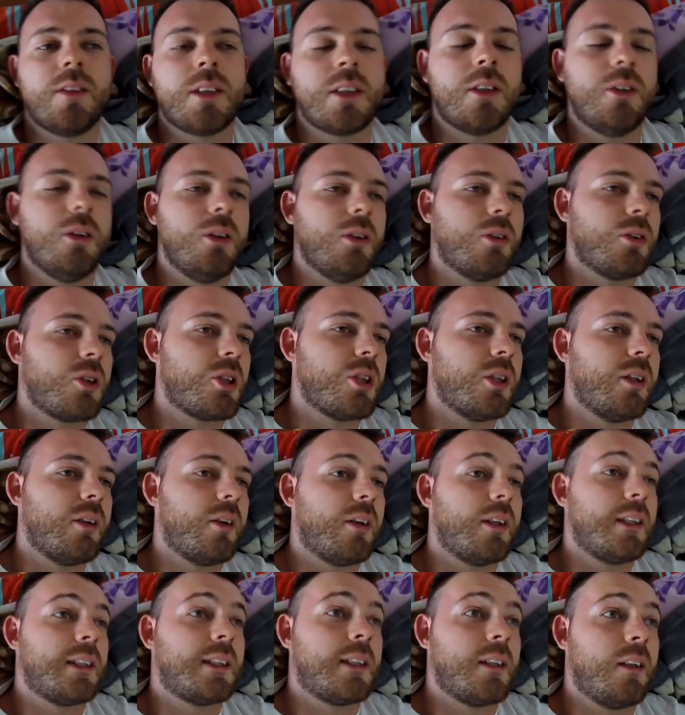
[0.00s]
все равно нужно ее
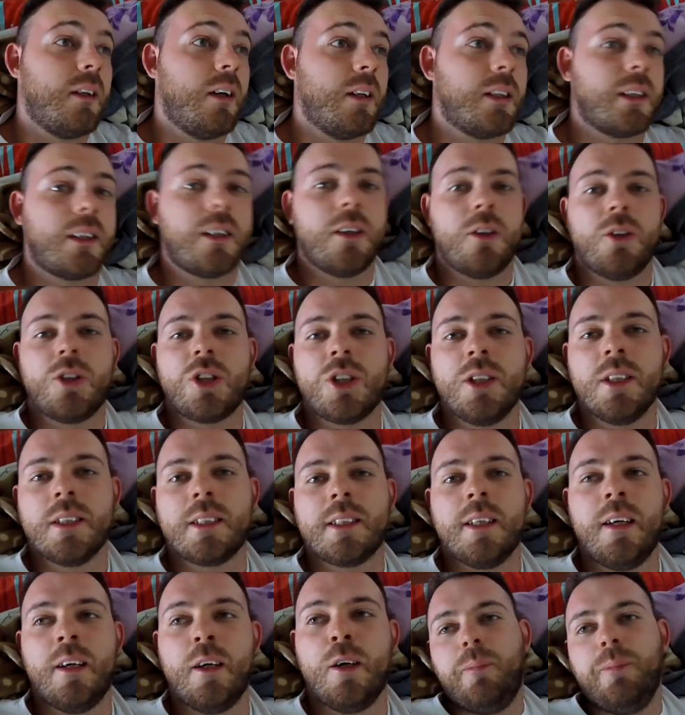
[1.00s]
расстилать. Короче, не
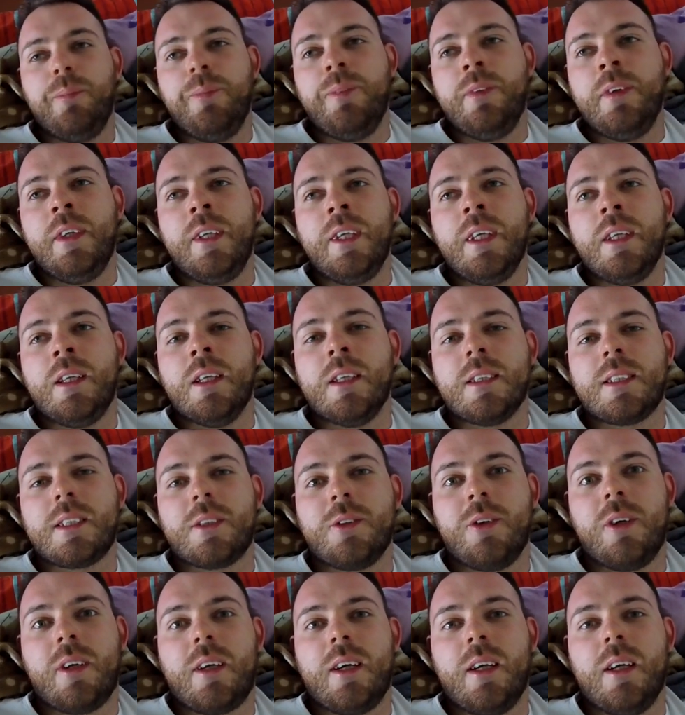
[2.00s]
знаю, не
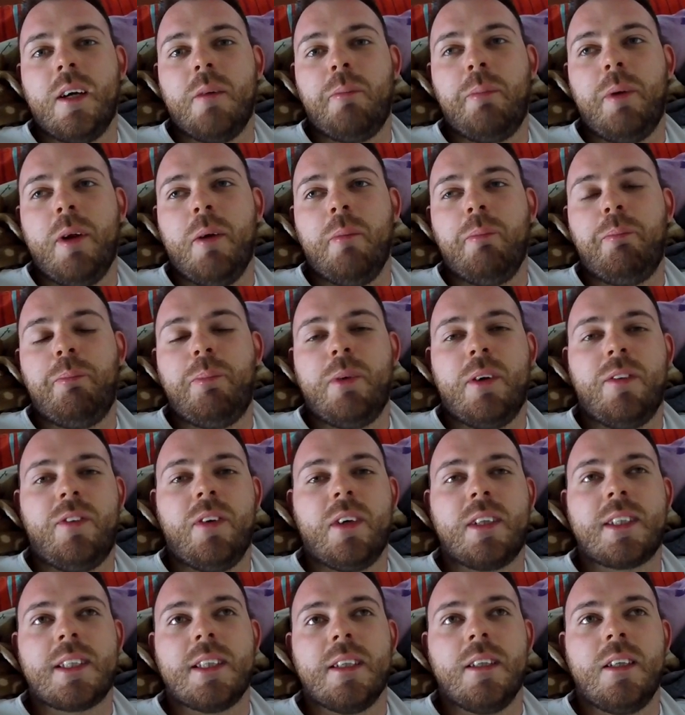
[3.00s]
настолько я прям
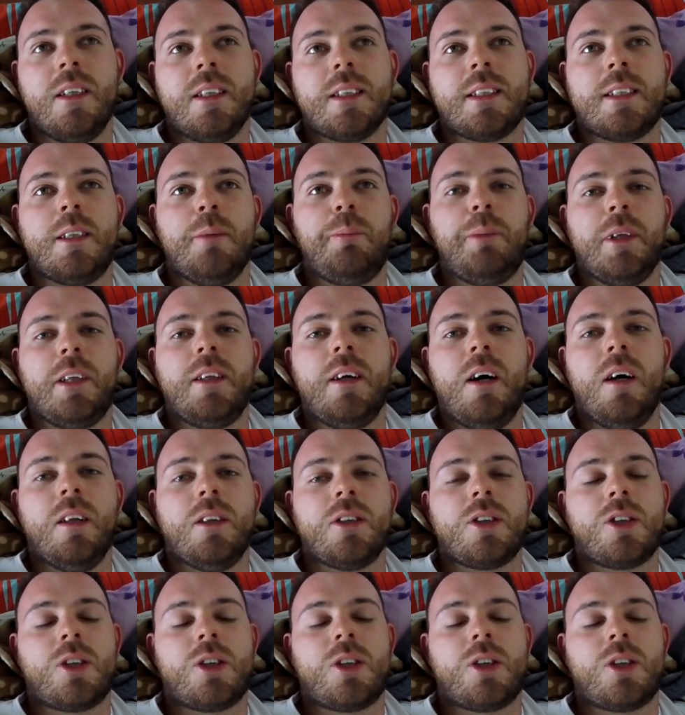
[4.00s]
перфекционист и педант,